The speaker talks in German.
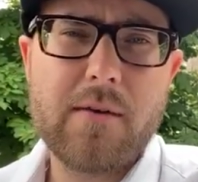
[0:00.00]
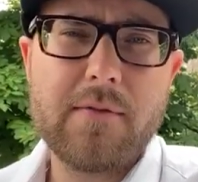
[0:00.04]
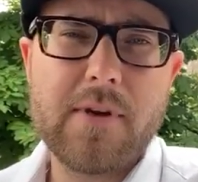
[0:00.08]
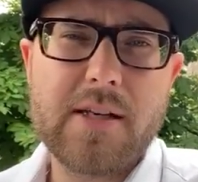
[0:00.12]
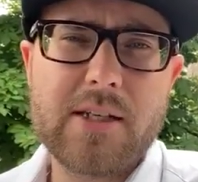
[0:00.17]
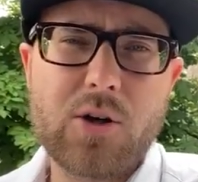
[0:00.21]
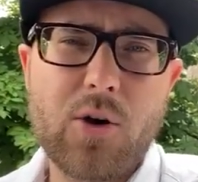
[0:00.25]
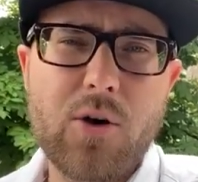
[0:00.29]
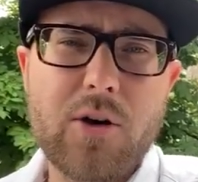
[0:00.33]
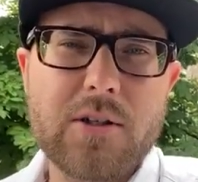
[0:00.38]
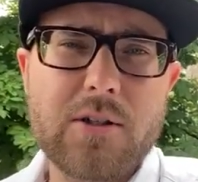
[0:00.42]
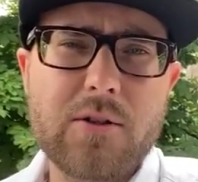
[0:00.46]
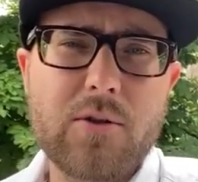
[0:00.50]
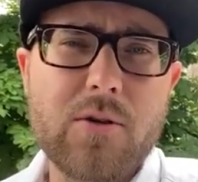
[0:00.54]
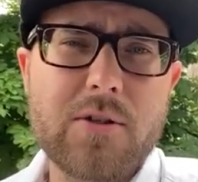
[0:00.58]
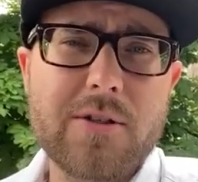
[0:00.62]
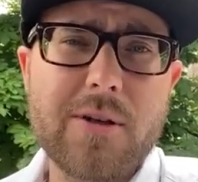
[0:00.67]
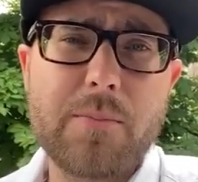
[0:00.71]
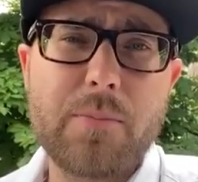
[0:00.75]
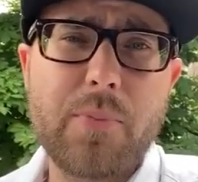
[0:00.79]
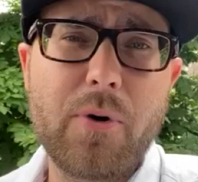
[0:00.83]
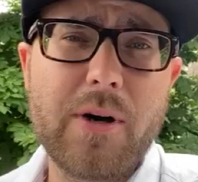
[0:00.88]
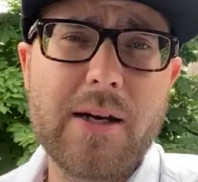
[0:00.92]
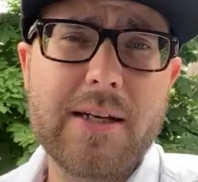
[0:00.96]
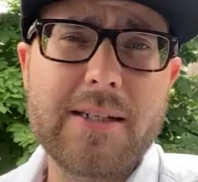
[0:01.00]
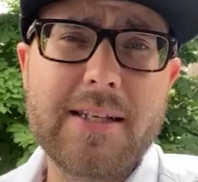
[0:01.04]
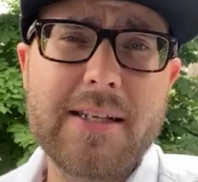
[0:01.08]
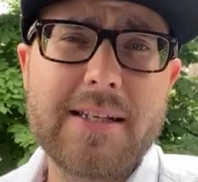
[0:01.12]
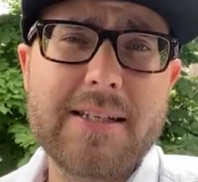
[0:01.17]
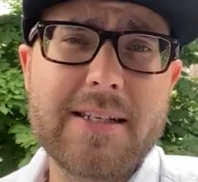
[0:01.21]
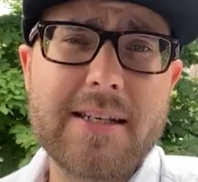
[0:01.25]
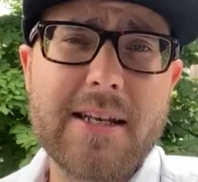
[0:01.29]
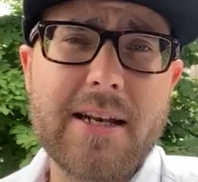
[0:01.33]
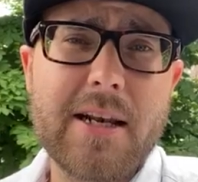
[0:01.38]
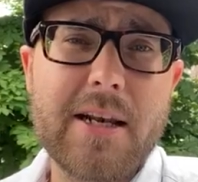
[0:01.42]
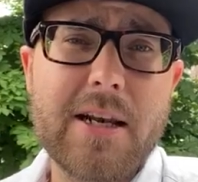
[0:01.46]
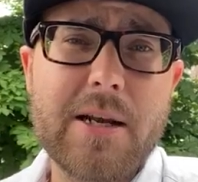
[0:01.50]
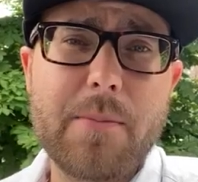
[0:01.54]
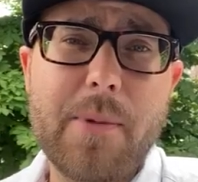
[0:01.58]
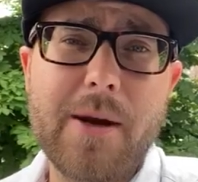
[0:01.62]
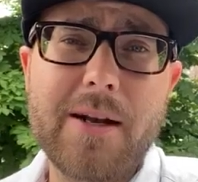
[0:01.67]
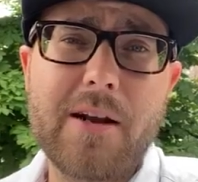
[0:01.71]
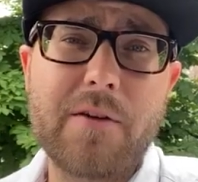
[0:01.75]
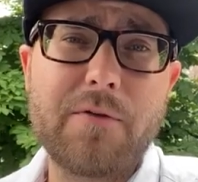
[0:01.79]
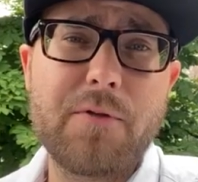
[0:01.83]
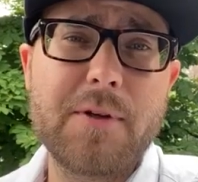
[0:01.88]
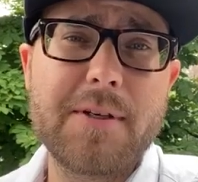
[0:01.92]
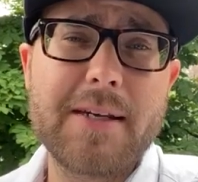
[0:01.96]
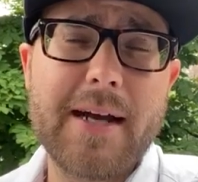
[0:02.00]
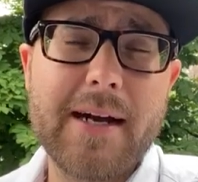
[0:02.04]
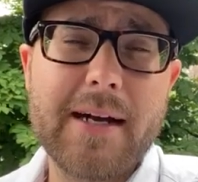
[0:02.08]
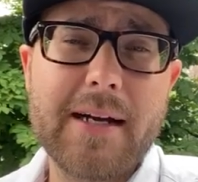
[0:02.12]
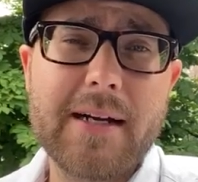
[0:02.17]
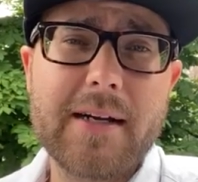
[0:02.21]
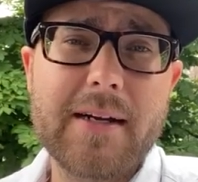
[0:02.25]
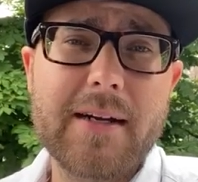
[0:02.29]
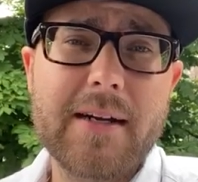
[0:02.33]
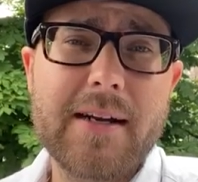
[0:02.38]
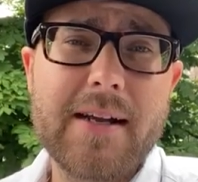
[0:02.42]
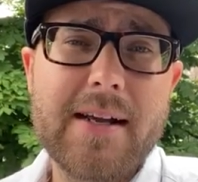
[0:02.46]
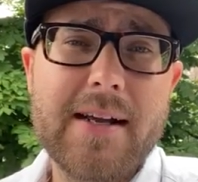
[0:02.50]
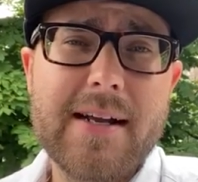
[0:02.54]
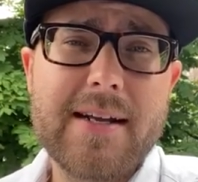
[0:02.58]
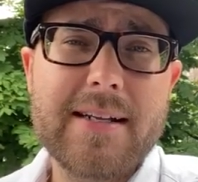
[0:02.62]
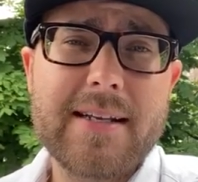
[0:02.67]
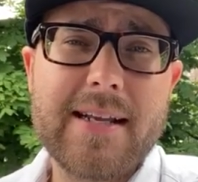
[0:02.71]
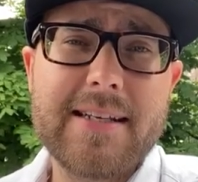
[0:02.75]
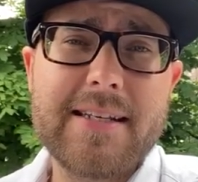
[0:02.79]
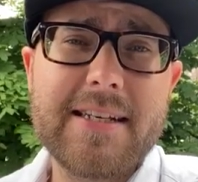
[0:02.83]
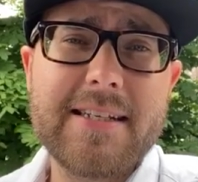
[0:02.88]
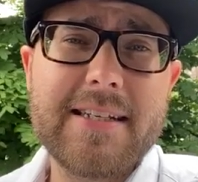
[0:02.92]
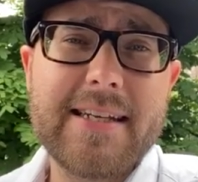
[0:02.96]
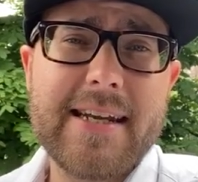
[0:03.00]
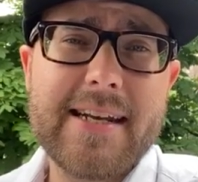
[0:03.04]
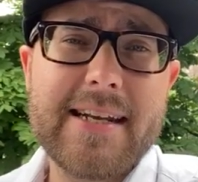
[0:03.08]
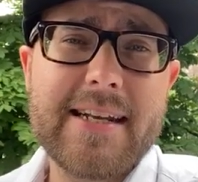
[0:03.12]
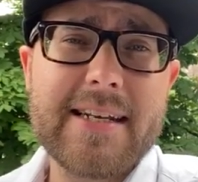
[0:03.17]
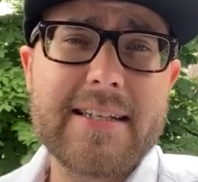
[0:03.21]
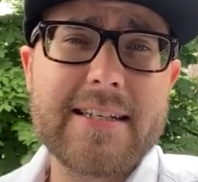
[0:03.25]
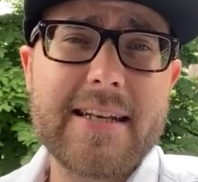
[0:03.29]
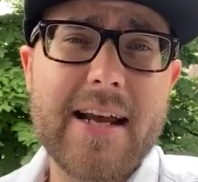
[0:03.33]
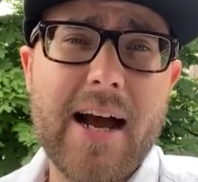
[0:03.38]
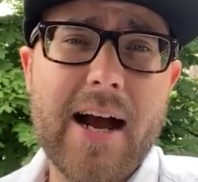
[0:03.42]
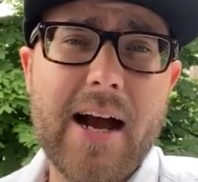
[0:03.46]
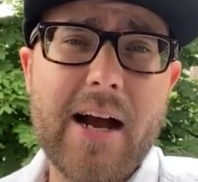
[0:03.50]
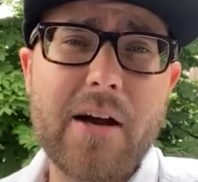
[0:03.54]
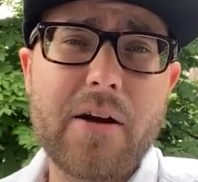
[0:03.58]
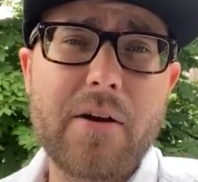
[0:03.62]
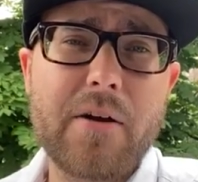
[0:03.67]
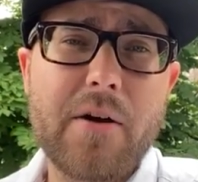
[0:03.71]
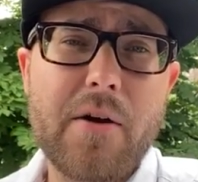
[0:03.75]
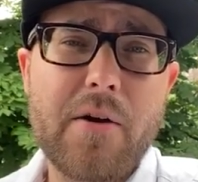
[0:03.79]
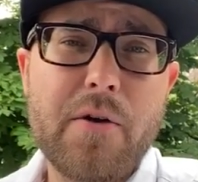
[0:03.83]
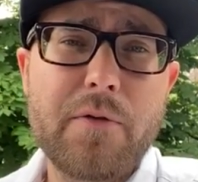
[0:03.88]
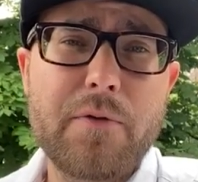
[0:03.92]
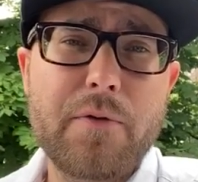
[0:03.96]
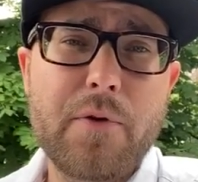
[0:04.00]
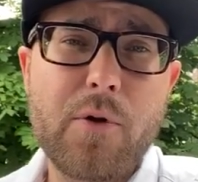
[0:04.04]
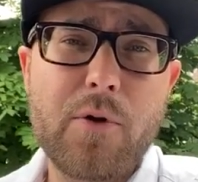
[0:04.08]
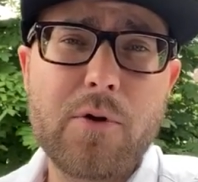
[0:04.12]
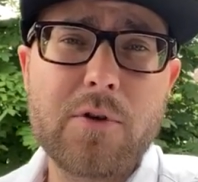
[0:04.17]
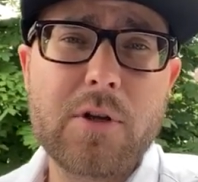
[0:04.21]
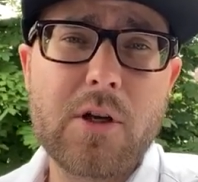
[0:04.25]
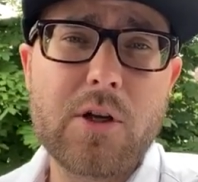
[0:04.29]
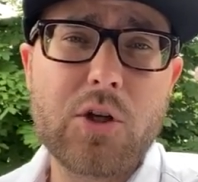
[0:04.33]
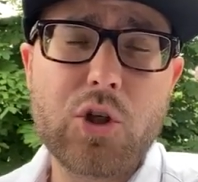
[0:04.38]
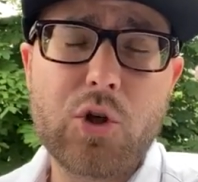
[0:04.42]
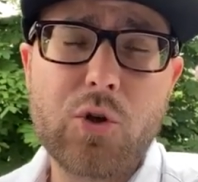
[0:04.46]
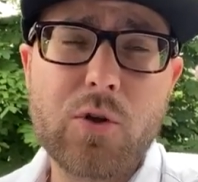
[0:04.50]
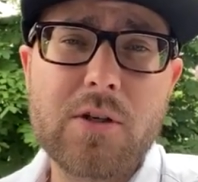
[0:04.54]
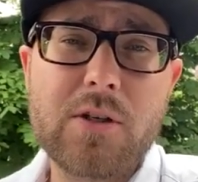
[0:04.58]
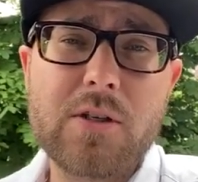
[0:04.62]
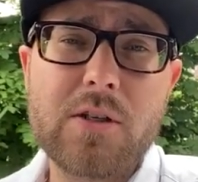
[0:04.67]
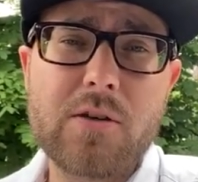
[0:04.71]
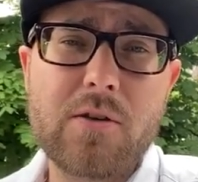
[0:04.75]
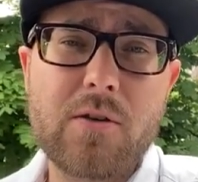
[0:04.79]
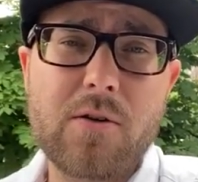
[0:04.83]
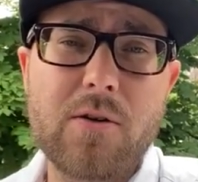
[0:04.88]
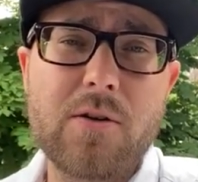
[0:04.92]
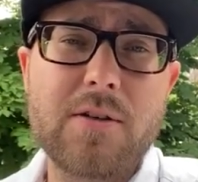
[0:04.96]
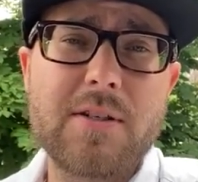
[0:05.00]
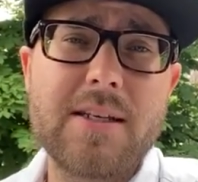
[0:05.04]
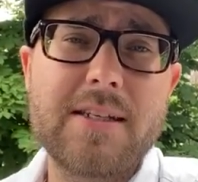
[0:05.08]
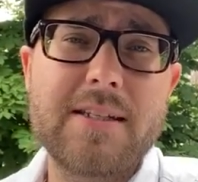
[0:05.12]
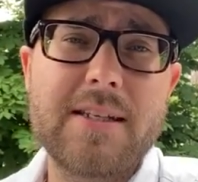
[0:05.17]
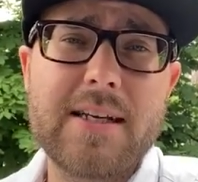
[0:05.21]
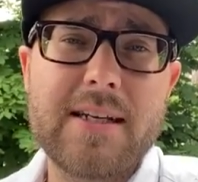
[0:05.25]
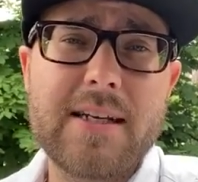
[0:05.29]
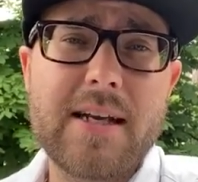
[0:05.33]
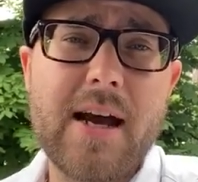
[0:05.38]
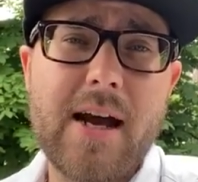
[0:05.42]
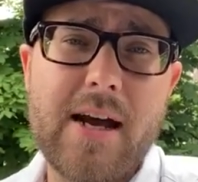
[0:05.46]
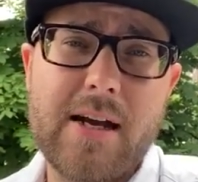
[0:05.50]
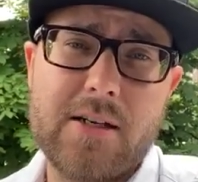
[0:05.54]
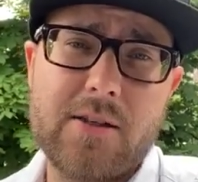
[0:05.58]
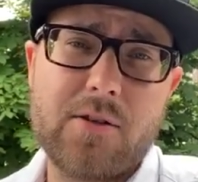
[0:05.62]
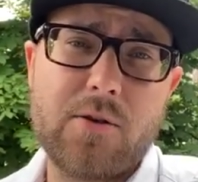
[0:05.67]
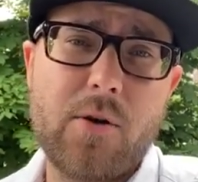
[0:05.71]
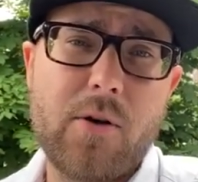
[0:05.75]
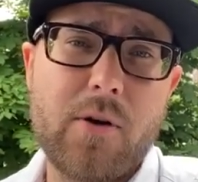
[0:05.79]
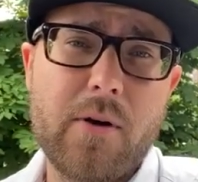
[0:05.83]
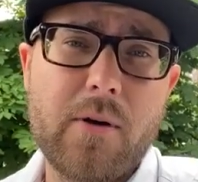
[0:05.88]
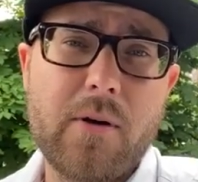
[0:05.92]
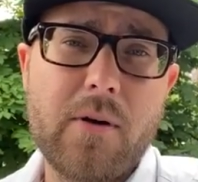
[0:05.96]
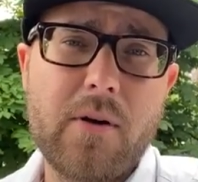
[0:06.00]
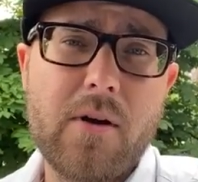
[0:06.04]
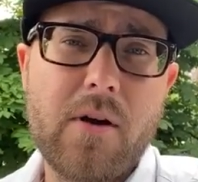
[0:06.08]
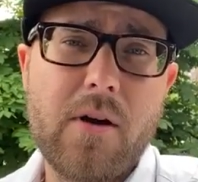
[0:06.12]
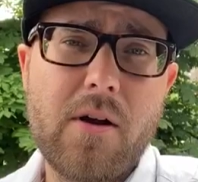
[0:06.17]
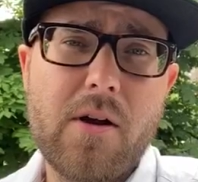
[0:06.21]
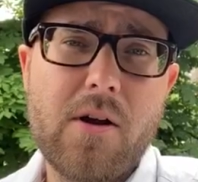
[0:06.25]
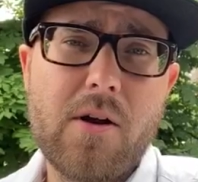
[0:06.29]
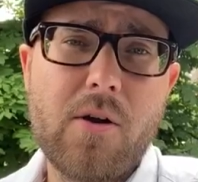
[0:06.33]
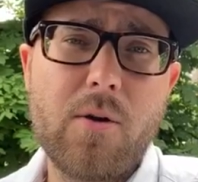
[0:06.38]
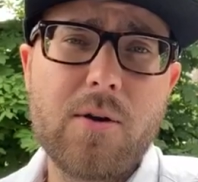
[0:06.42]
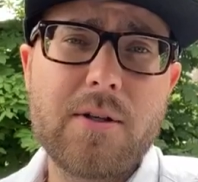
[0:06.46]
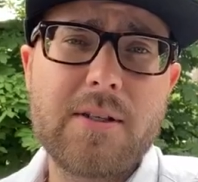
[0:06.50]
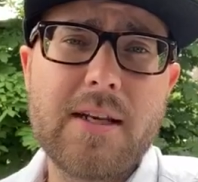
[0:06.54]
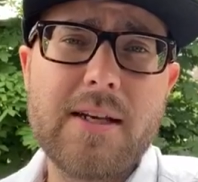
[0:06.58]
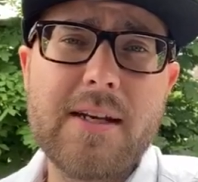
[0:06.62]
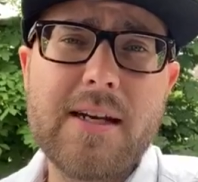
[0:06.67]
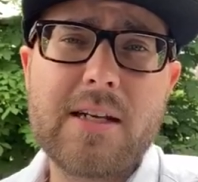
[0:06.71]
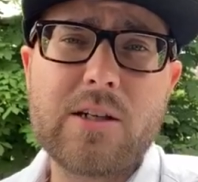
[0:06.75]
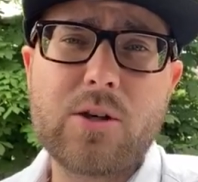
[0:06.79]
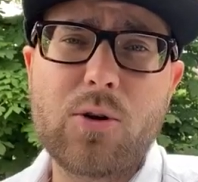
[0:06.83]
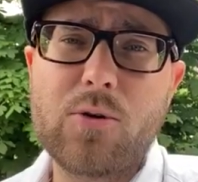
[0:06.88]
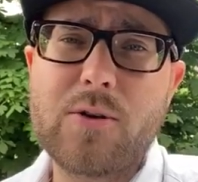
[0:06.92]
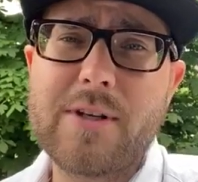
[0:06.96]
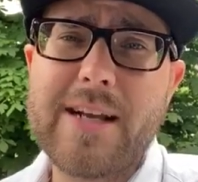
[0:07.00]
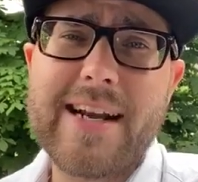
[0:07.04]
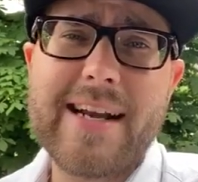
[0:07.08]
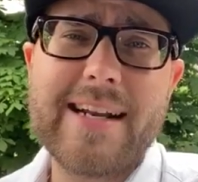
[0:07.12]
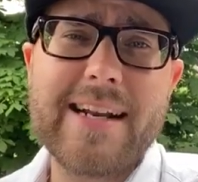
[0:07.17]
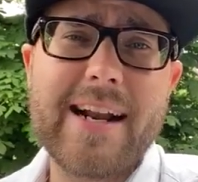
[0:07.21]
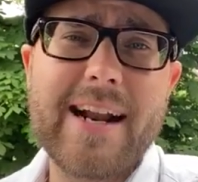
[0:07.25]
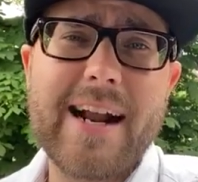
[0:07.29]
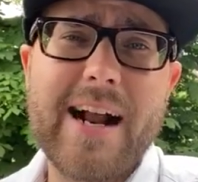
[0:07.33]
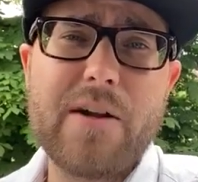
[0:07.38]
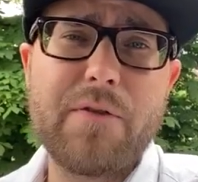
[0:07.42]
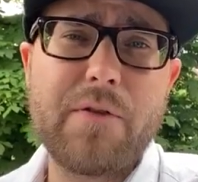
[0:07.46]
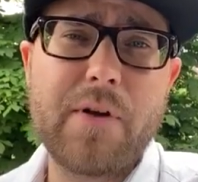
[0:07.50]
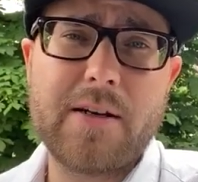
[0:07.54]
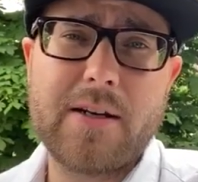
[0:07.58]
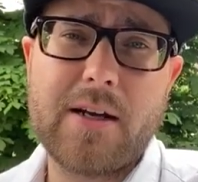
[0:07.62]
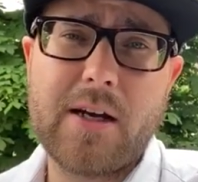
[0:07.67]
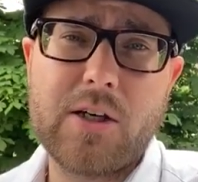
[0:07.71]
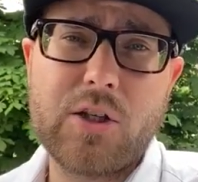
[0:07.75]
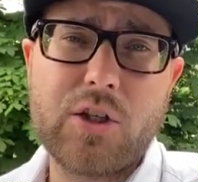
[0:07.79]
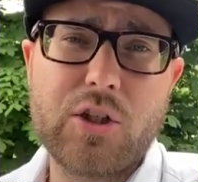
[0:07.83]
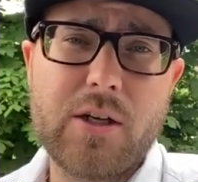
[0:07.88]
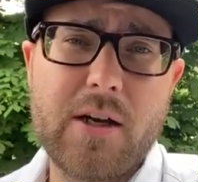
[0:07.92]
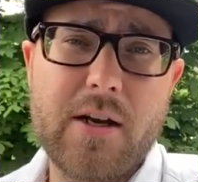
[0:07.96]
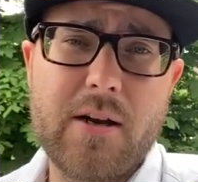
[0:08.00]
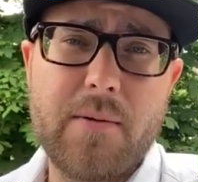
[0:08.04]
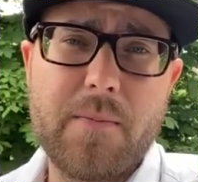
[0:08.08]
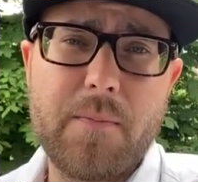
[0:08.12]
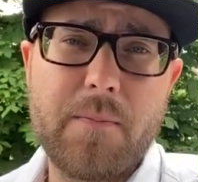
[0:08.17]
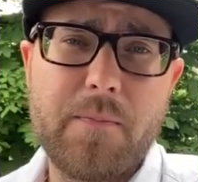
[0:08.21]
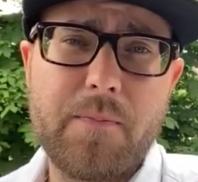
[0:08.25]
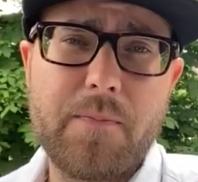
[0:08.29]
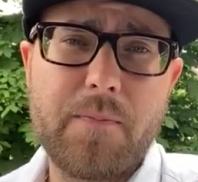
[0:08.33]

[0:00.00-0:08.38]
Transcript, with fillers: Wir sollten unseren Polizisten lieber dafür danken, dass sie jeden Tag für unseren Schutz und unsere Sicherheit sorgen und sie nicht unter Generalverdacht stellen.